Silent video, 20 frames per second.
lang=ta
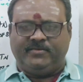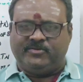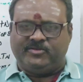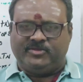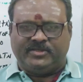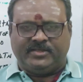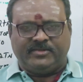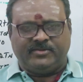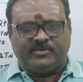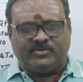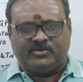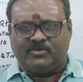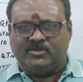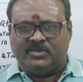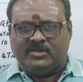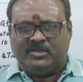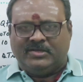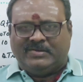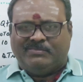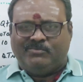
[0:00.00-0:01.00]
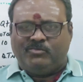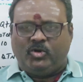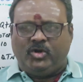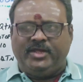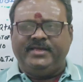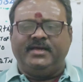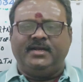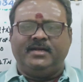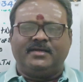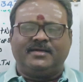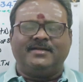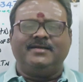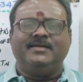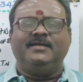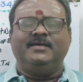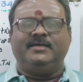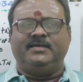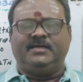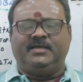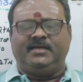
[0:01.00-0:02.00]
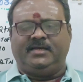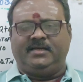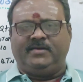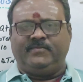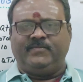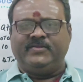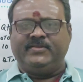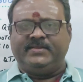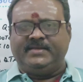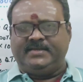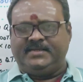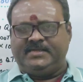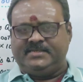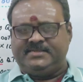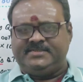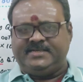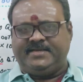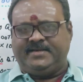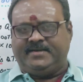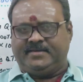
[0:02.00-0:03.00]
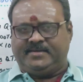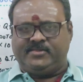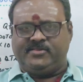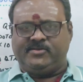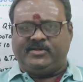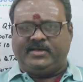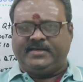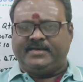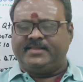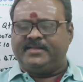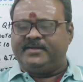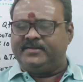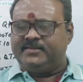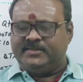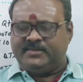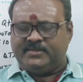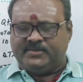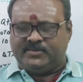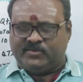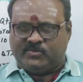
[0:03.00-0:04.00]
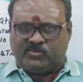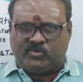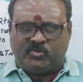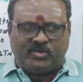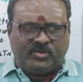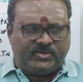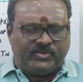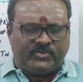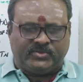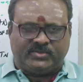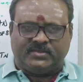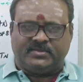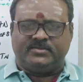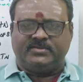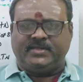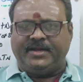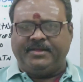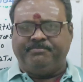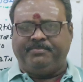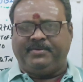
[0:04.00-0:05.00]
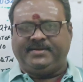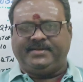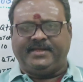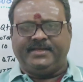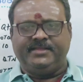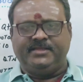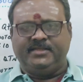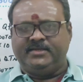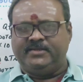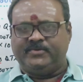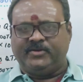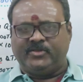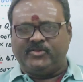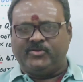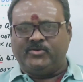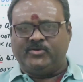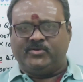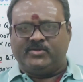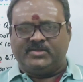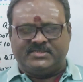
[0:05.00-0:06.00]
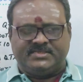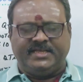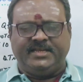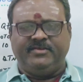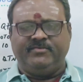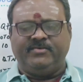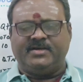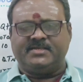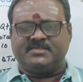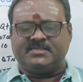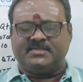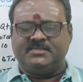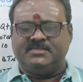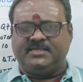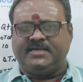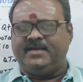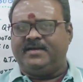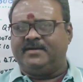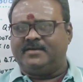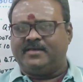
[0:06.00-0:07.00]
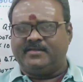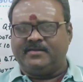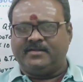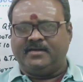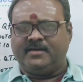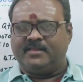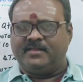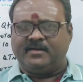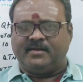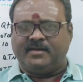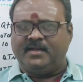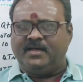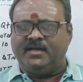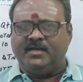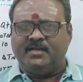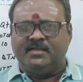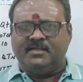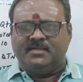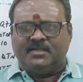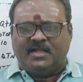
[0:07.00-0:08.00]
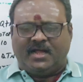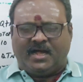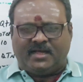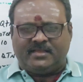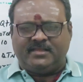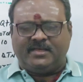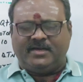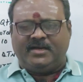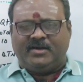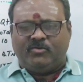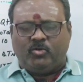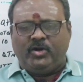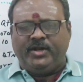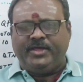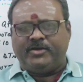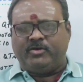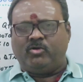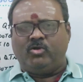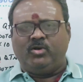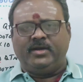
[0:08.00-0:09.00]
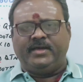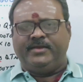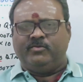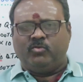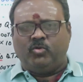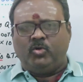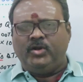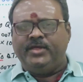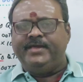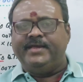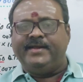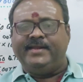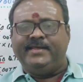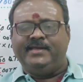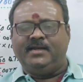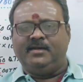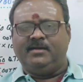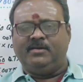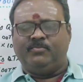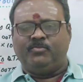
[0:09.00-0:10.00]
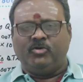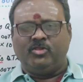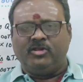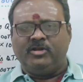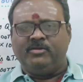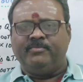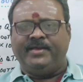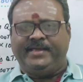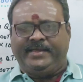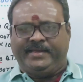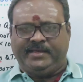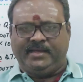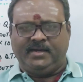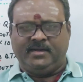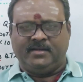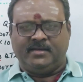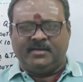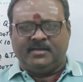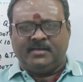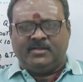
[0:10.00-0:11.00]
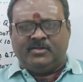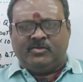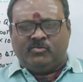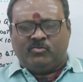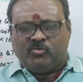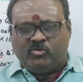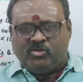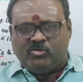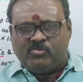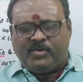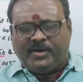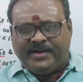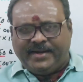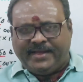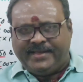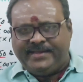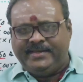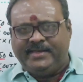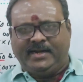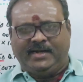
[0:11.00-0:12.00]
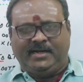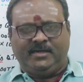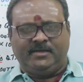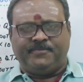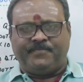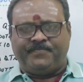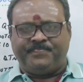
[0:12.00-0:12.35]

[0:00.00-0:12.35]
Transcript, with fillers: தான் வந்து இருக்கும் மொழியலுக்குன்னு வந்து ஜெயா கருணாகரன் வந்து ஒரு தனிப்பட்ட இது வரும் சீனிவாசன் ஜெயா கருணாகரன்லாம் அந்த ஒளி கொள்கை ஒளியனியல் பொதுமையியல் உருபன் இயல்